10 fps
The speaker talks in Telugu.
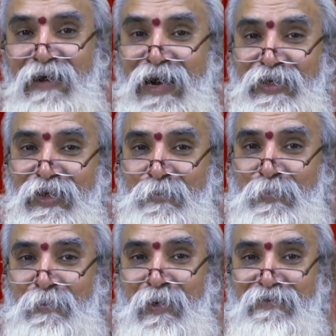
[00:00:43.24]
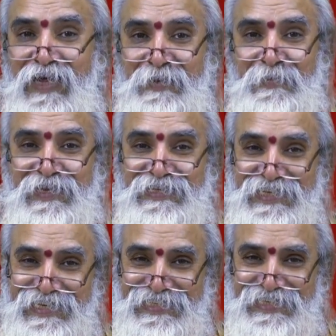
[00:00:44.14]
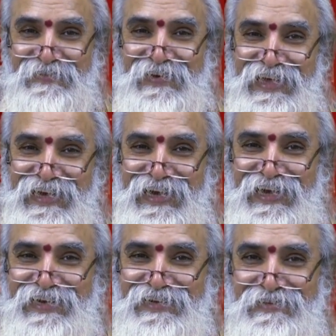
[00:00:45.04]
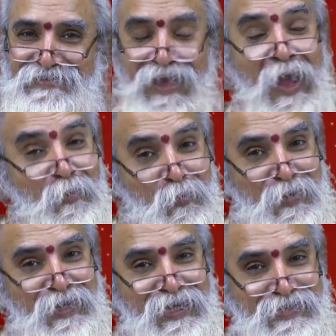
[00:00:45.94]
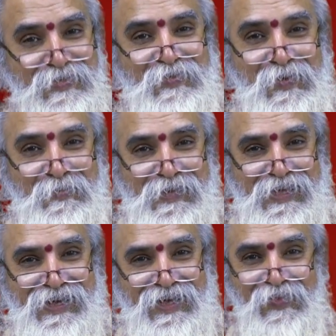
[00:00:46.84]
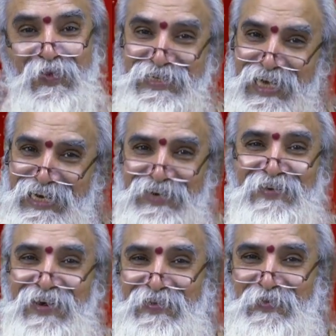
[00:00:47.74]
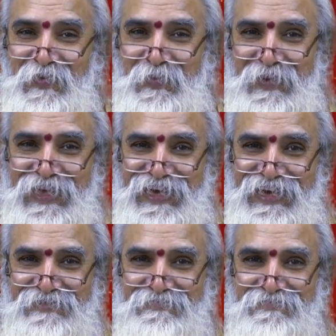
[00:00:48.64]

వాటి యొక్క ప్రభావాలను మనం జయించడం ఎలాగా సానుకూలంగా చేసుకోవడం ఎలాగా దోషాలను నివారించుకోవడం ఎలాగా